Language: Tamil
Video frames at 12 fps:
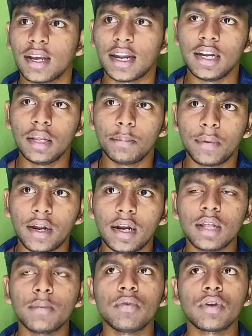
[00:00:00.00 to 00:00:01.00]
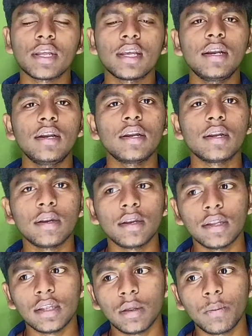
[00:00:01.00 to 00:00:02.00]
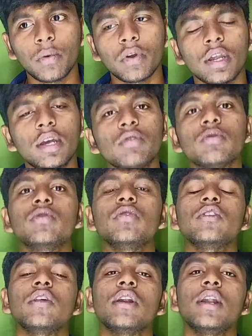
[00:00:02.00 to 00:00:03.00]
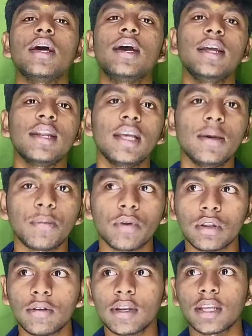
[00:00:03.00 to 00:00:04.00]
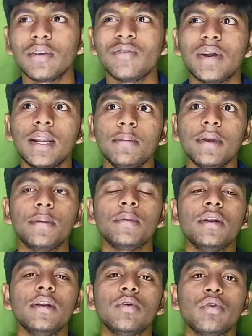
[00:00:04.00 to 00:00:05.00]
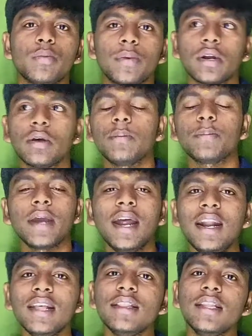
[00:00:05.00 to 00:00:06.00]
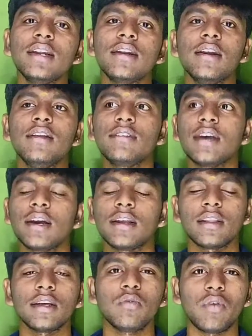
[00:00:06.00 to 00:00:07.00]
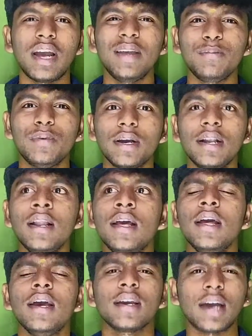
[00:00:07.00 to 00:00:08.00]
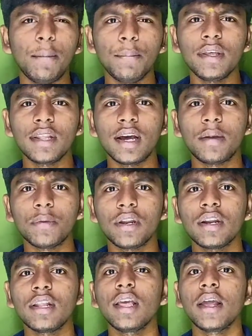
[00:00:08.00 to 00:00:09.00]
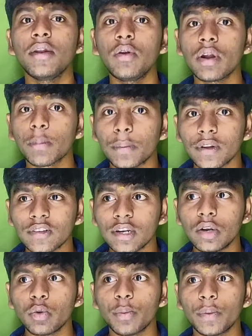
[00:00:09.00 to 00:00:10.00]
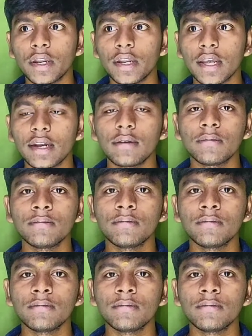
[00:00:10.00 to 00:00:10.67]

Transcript: கண்டிப்பான முறையில் இப்போ இருக்க சுச்சுவேஷன்ல என்னைய பொறுத்த வரைக்கும் வலிமை அப்படின்ற ஒரு படம் பேன் இந்தியன் ரிலீஸ் ஆகிறதுக்கு வாய்ப்புகள் கம்மி தான் அப்படின்றது என்னோட பர்சனல் ஒப்பீனியன்